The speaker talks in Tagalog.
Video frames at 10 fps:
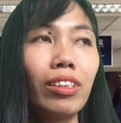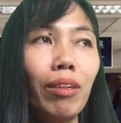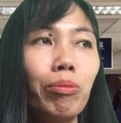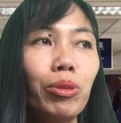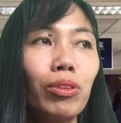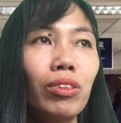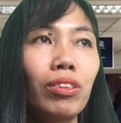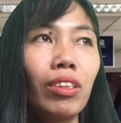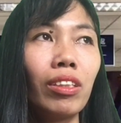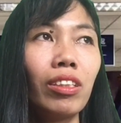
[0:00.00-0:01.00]

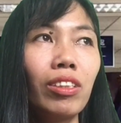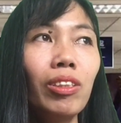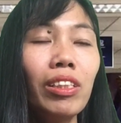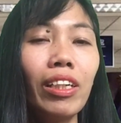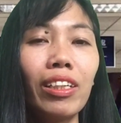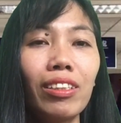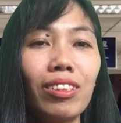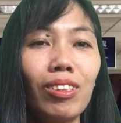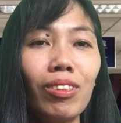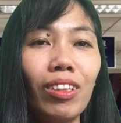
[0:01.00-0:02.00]
Tapos, uh, yun lang.
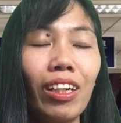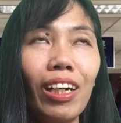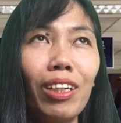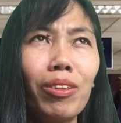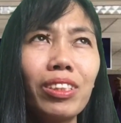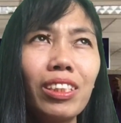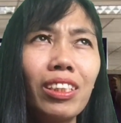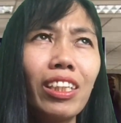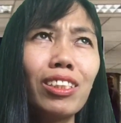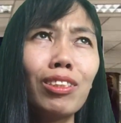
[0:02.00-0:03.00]
So, akala ko kasi
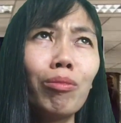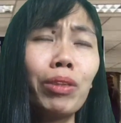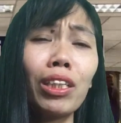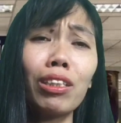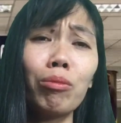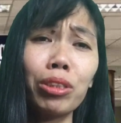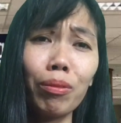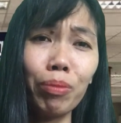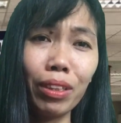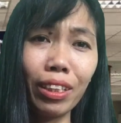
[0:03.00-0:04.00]
guys, na pagdating mo sa
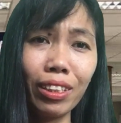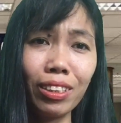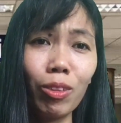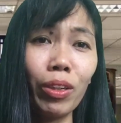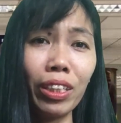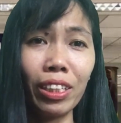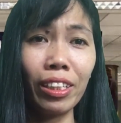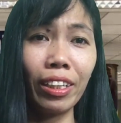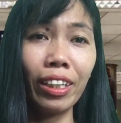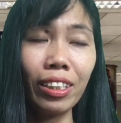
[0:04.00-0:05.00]
Pinas, okay na
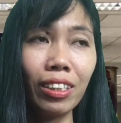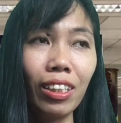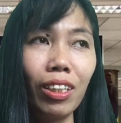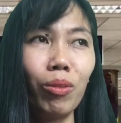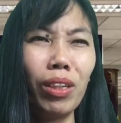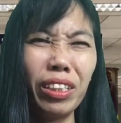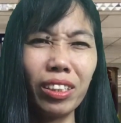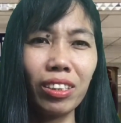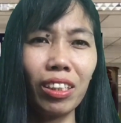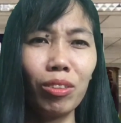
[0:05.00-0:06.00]
lahat. Wala
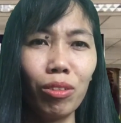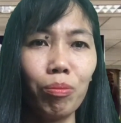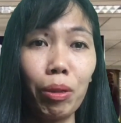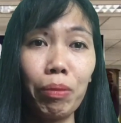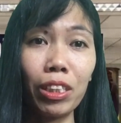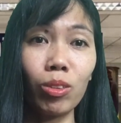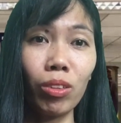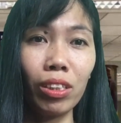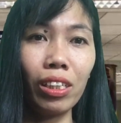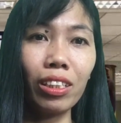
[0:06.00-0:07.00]
nang tanong,
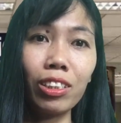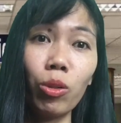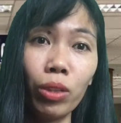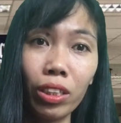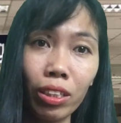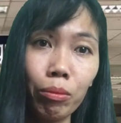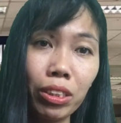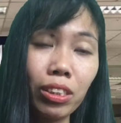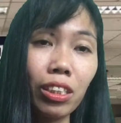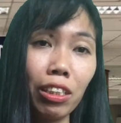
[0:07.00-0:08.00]
papasok ka na lang kasi uwi ka naman
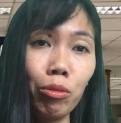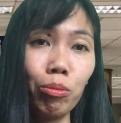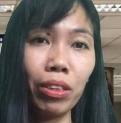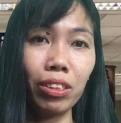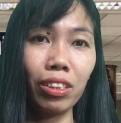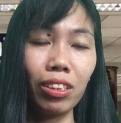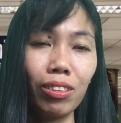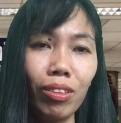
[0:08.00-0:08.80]
sa sarili mong bansa.